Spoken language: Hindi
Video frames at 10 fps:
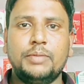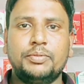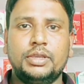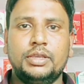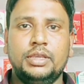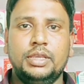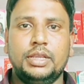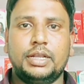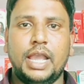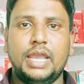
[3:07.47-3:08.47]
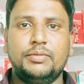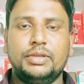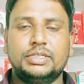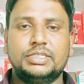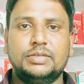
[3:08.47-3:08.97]
आपके कान
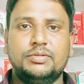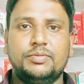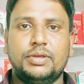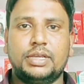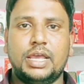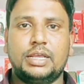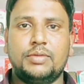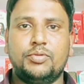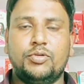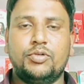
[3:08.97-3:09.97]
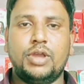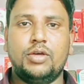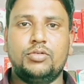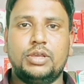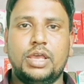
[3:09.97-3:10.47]
में किसी भी प्रकार का
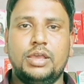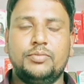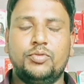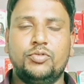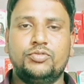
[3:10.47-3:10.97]
फोड़ा हो गया है